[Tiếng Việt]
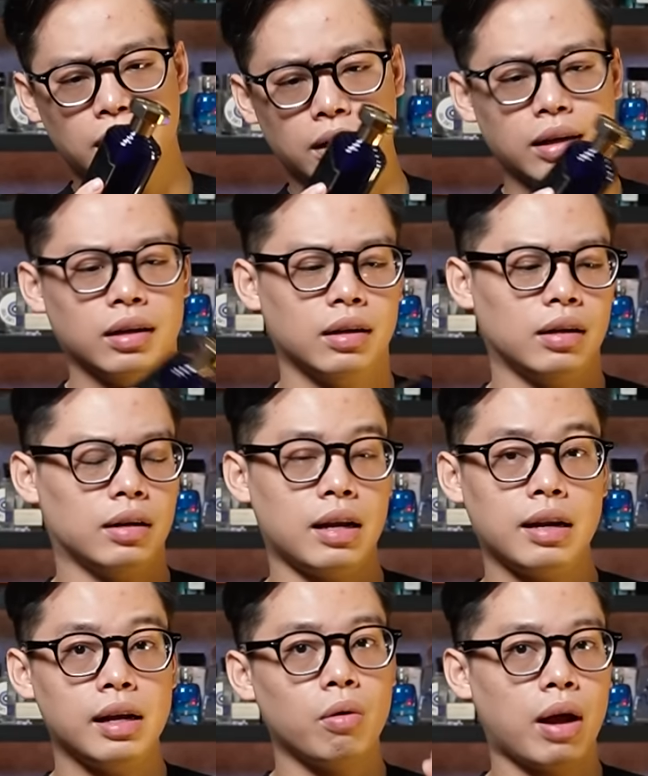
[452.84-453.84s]
đấy
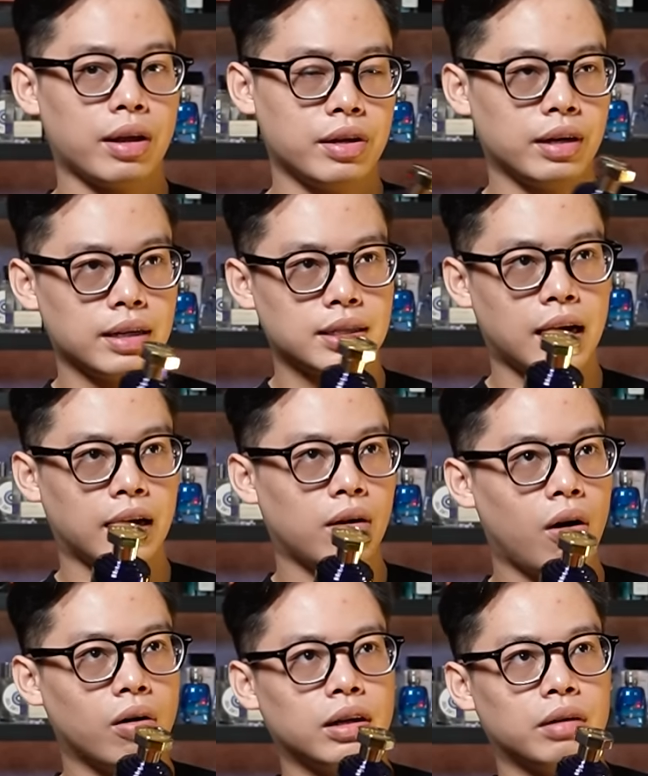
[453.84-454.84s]
đấy đều là những cái chai
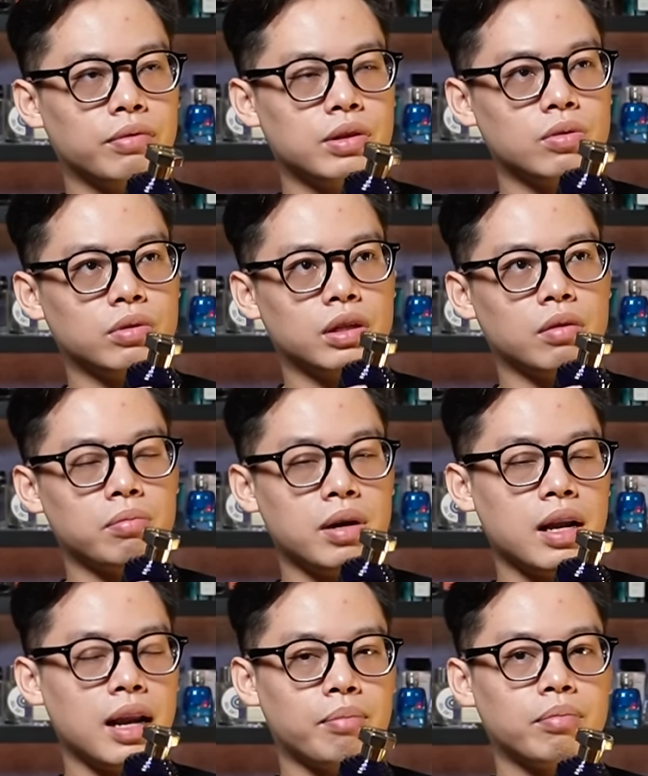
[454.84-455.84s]
hot nhá ví dụ kiểu
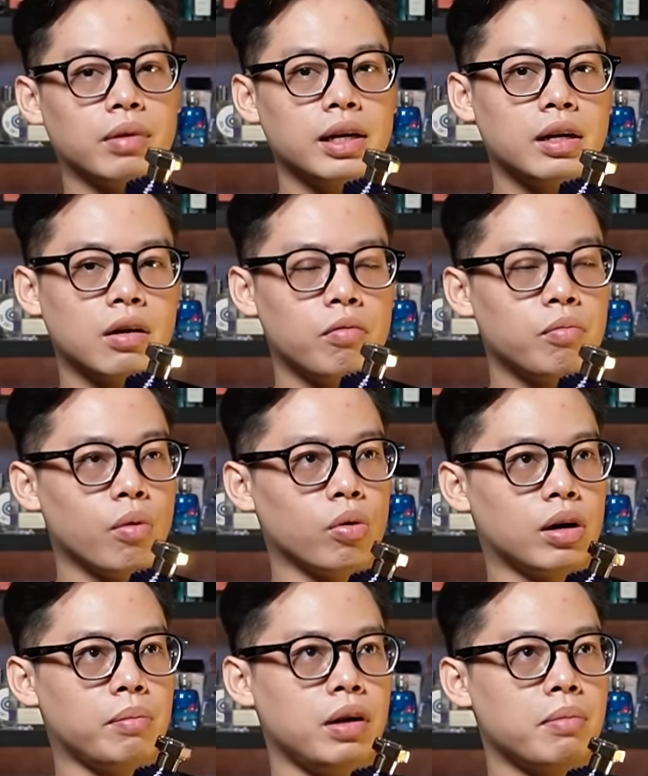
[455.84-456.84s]
15
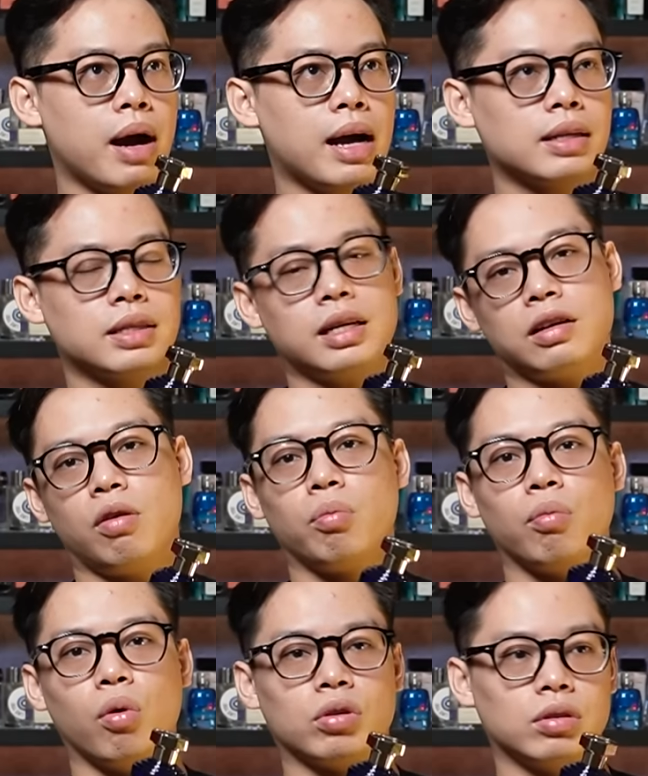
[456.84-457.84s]
x01 này 13
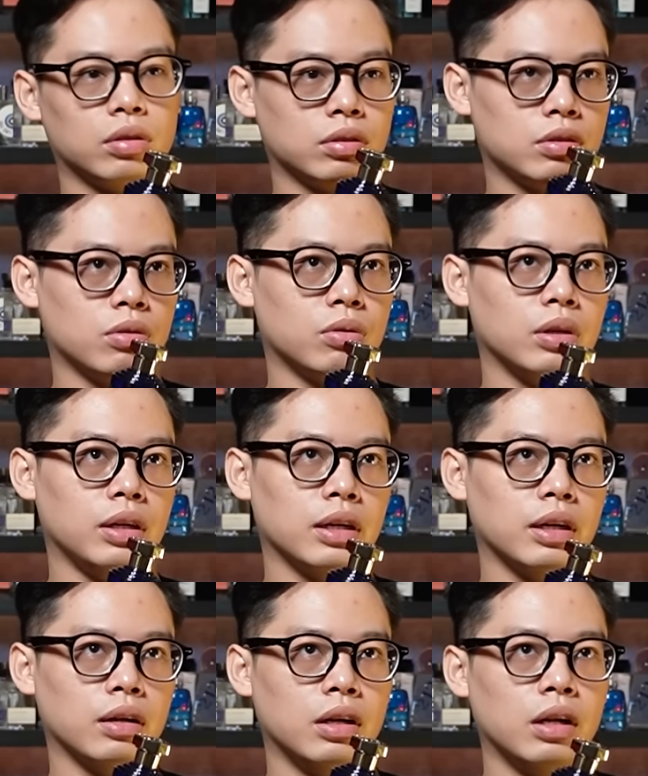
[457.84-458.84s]
z01 rồi
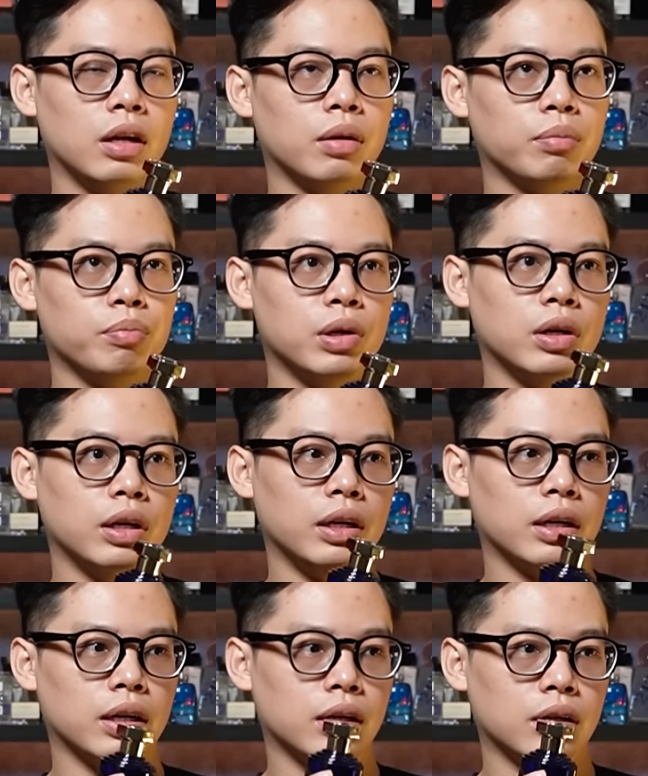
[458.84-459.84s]
uh,
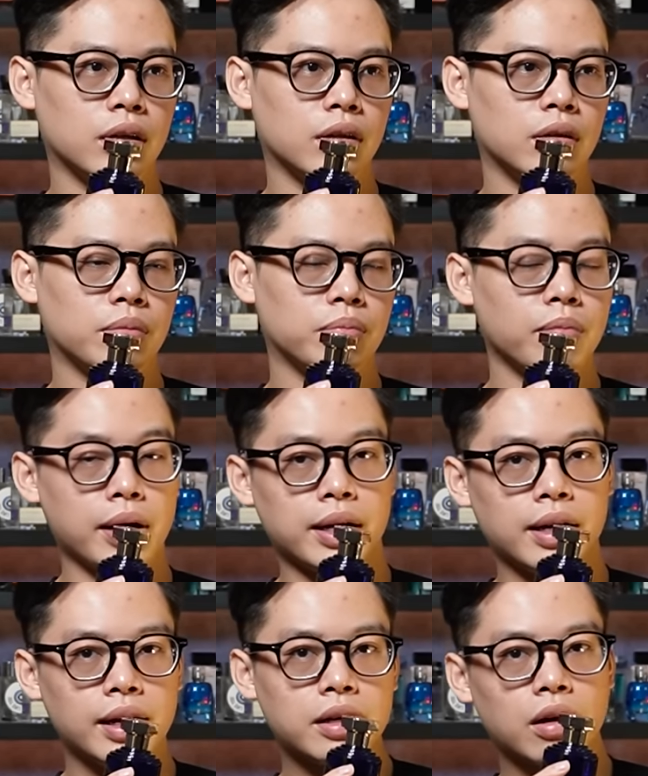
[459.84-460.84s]
10
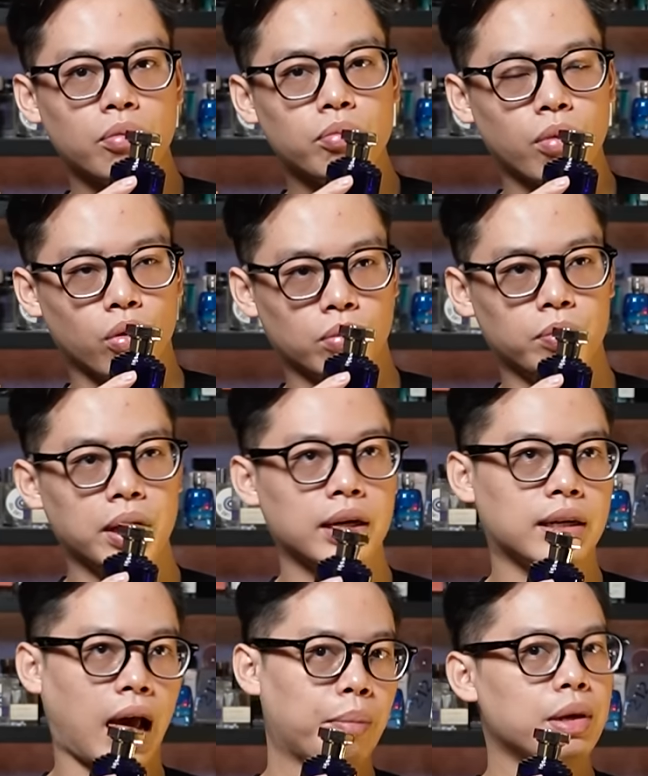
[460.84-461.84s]
7X01,
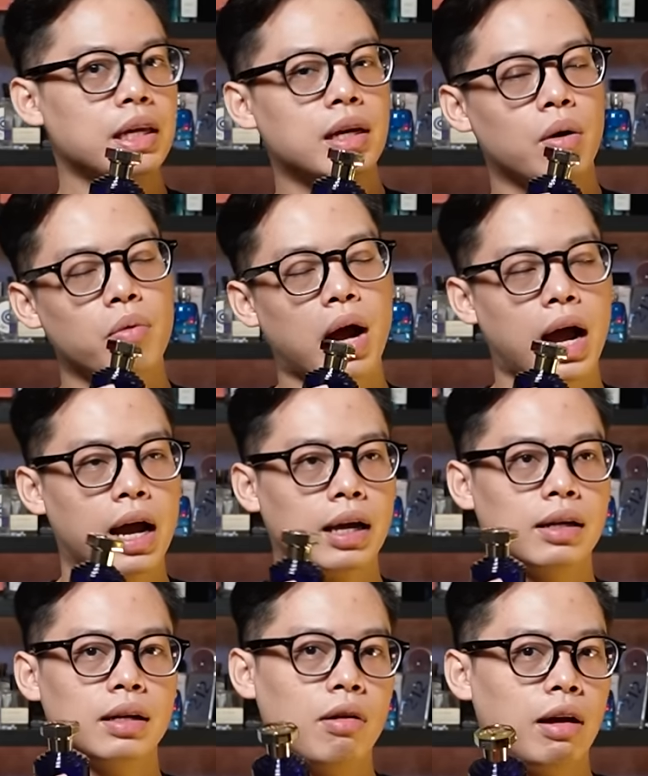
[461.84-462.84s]

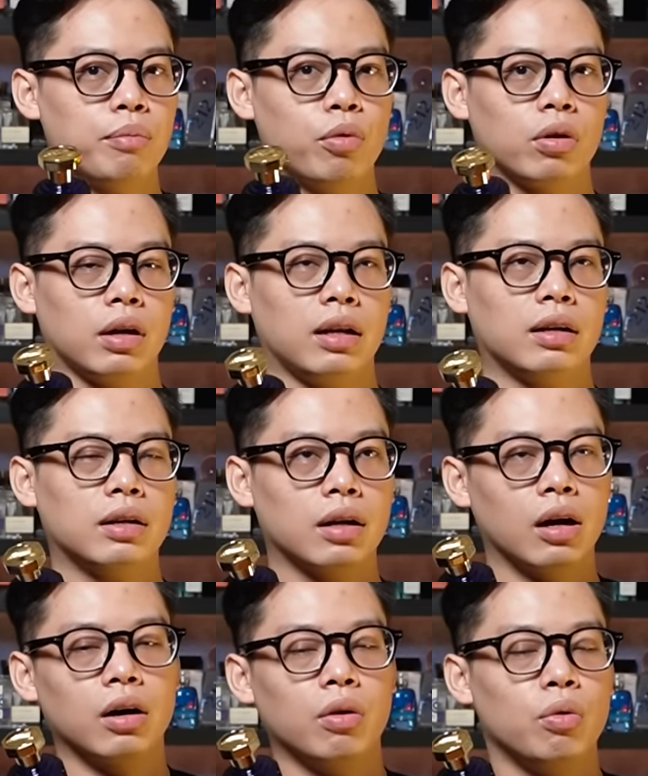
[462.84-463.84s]
18Y02 đều là một cái
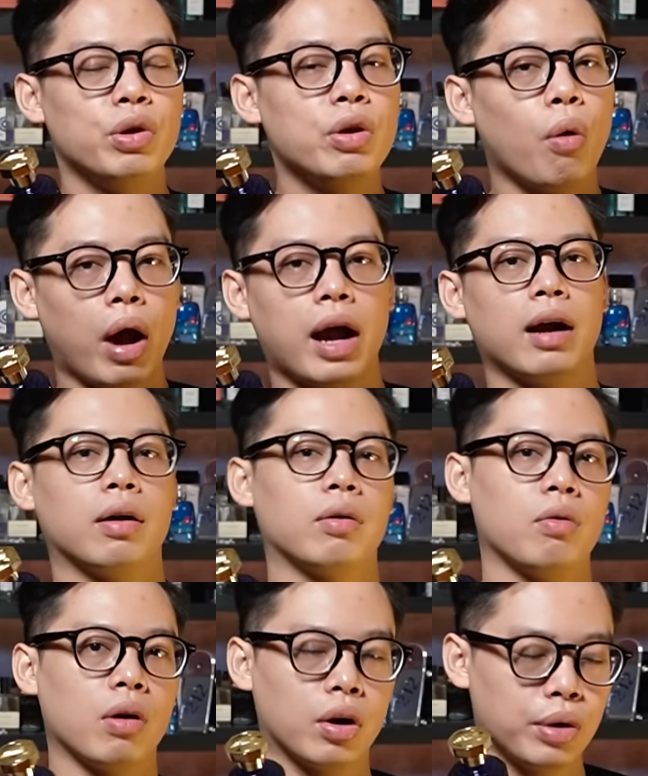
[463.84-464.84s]
thời huy hoàng
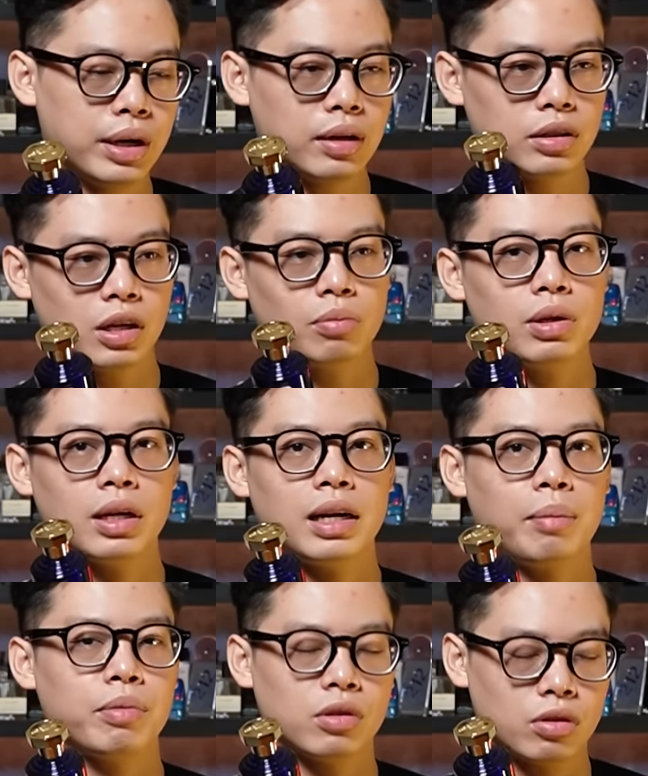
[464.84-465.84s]
của Quid trong những cái
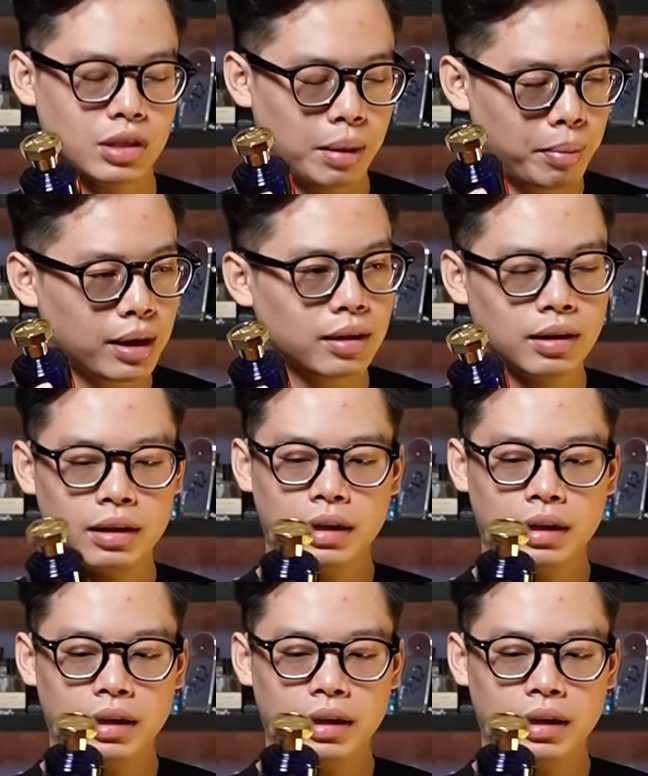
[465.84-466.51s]
năm mà nó ra mắt.